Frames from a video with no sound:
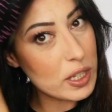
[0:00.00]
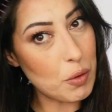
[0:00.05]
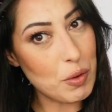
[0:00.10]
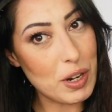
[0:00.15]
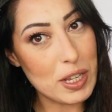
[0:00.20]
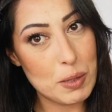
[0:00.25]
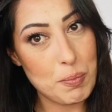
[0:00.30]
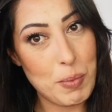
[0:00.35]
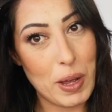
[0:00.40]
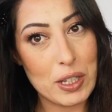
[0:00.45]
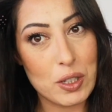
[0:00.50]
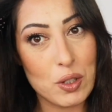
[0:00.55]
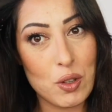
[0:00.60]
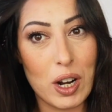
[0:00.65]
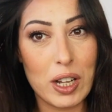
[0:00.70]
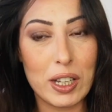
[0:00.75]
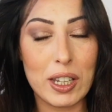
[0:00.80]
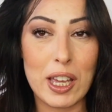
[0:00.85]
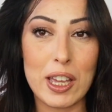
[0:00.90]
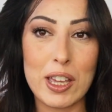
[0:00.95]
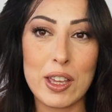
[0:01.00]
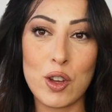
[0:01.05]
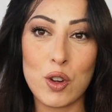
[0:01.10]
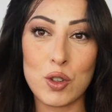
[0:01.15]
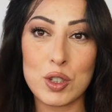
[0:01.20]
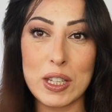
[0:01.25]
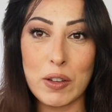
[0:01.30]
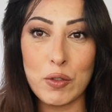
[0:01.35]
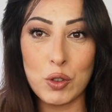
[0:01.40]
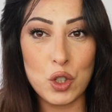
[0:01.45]
è una spazzola che io
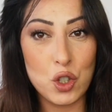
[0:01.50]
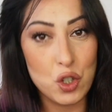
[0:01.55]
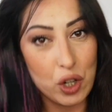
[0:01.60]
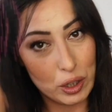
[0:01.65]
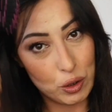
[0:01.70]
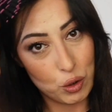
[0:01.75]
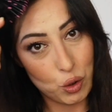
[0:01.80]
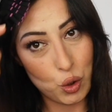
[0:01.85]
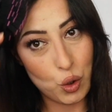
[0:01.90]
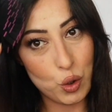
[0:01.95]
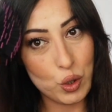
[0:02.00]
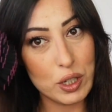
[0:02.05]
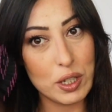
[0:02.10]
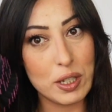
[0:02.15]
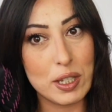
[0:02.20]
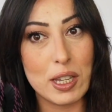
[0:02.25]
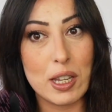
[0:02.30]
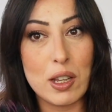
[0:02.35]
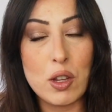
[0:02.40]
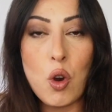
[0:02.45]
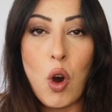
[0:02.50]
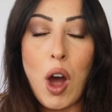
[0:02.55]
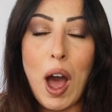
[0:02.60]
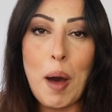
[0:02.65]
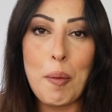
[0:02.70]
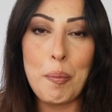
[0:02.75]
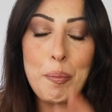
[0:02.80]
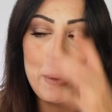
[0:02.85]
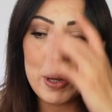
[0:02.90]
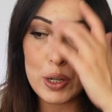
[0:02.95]
stavo dicendo consiglio
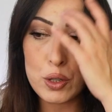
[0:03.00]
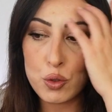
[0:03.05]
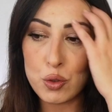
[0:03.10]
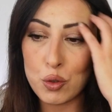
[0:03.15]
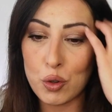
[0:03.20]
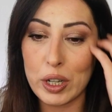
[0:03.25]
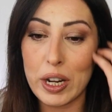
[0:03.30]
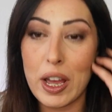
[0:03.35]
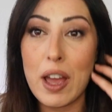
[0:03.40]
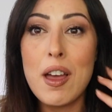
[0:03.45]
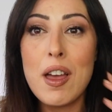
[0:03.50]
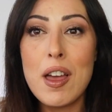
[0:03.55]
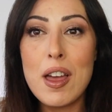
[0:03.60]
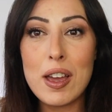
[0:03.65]
a persone